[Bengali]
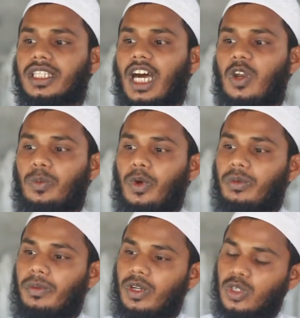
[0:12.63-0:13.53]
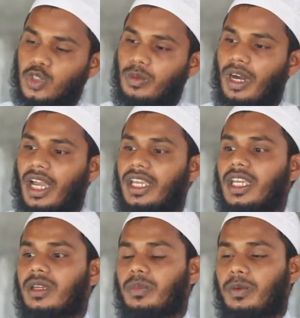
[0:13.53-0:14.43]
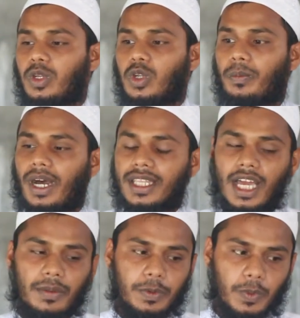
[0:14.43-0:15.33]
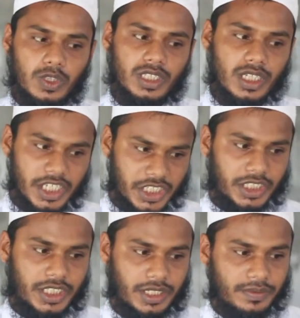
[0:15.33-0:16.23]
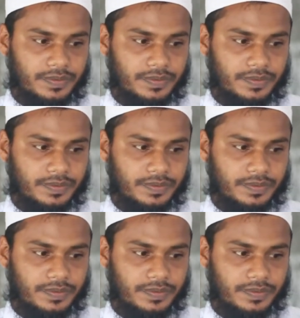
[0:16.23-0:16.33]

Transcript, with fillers: তার উপর বিভিন্ন সময় বিভিন্ন বাধা বিপত্তি এসেছে